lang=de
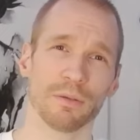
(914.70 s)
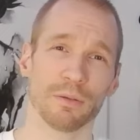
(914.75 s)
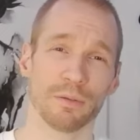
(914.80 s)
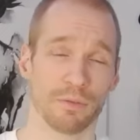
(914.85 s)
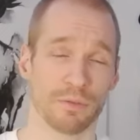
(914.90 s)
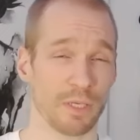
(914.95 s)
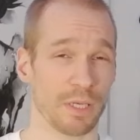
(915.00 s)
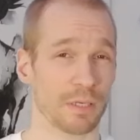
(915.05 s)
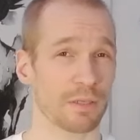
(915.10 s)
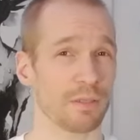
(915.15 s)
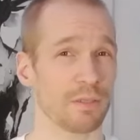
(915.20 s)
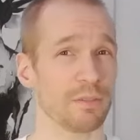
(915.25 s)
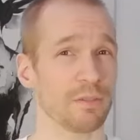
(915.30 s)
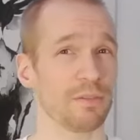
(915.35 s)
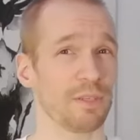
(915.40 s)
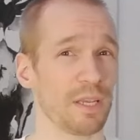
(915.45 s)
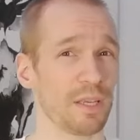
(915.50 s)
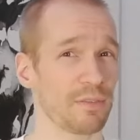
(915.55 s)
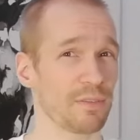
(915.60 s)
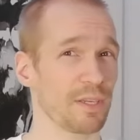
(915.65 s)
Sie hat eine
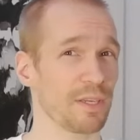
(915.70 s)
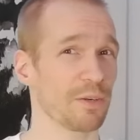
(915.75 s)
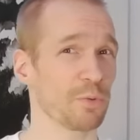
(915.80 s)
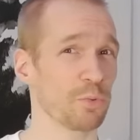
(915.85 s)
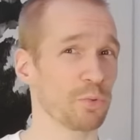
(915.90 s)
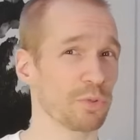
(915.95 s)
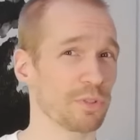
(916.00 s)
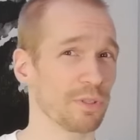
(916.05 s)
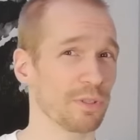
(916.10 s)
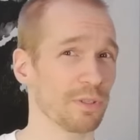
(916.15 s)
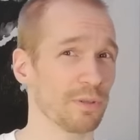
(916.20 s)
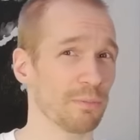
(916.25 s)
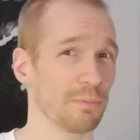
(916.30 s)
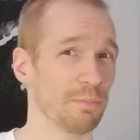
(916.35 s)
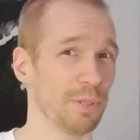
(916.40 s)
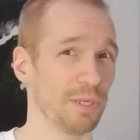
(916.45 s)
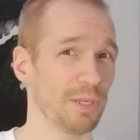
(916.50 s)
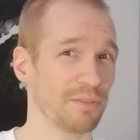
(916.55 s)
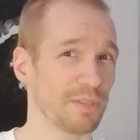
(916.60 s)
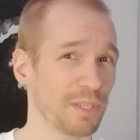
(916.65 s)
sehr, sehr gute
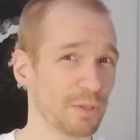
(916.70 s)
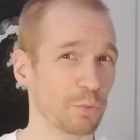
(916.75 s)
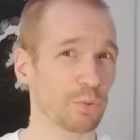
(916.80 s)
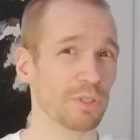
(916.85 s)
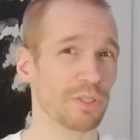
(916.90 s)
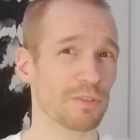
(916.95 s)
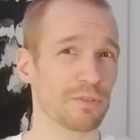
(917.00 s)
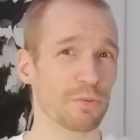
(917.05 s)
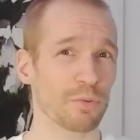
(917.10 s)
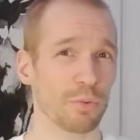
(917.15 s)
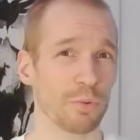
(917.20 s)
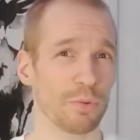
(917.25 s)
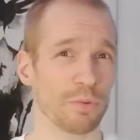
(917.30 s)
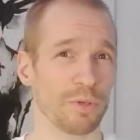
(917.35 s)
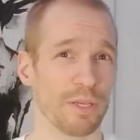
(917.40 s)
PTZ-Rotation,